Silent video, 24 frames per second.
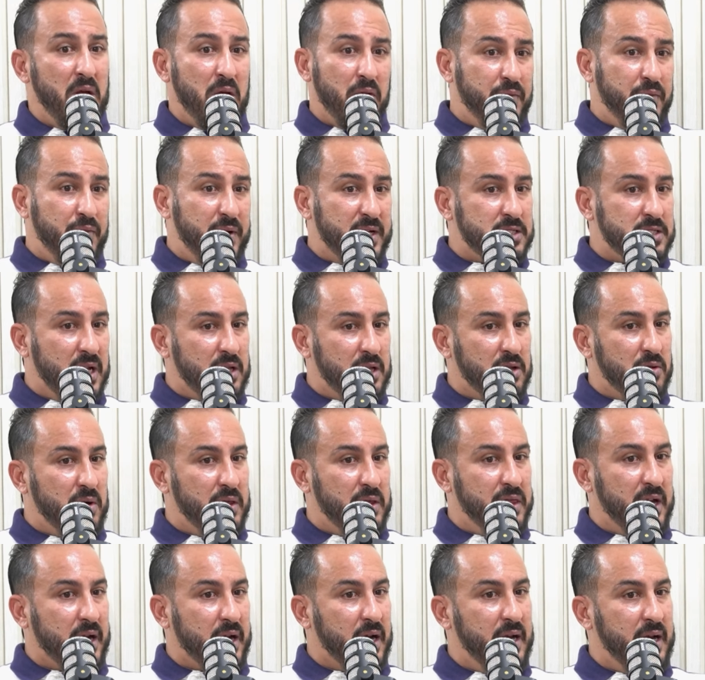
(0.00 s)
فسدت
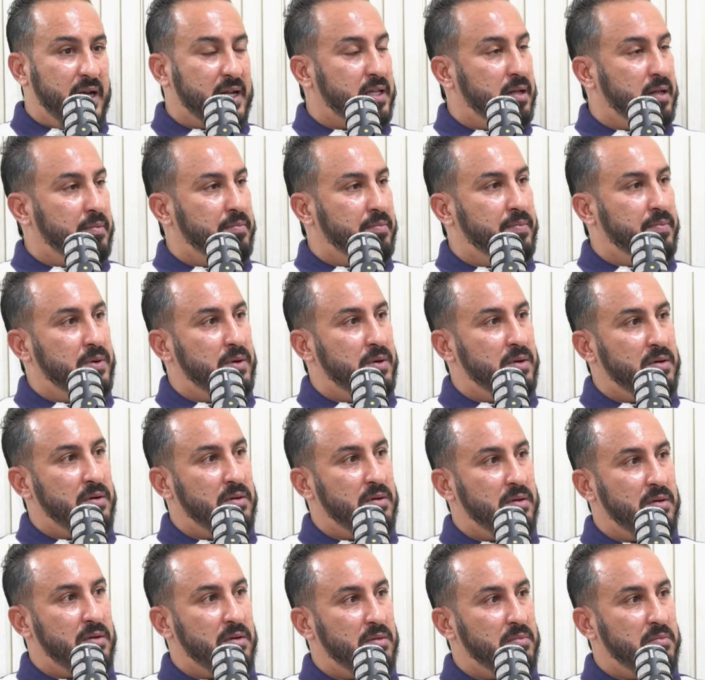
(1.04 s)
وذاك اللي كتب
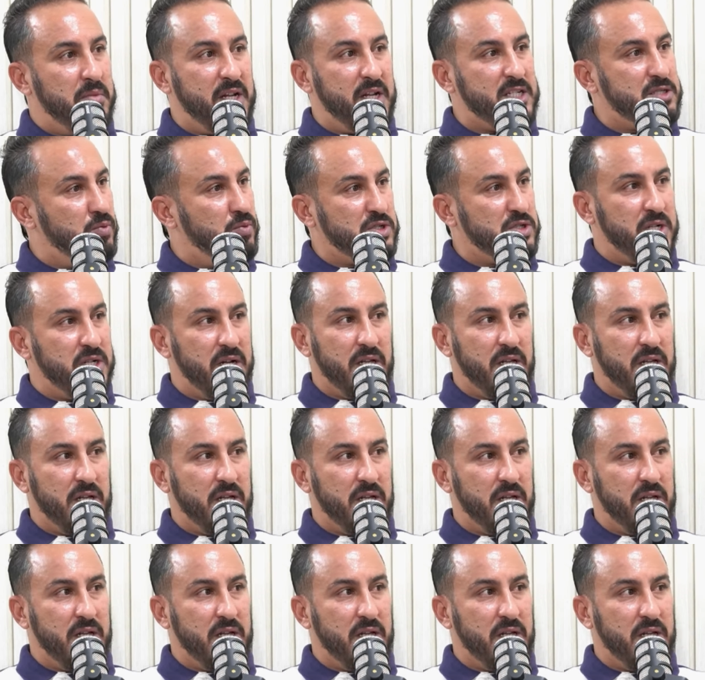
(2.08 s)
ما نجموش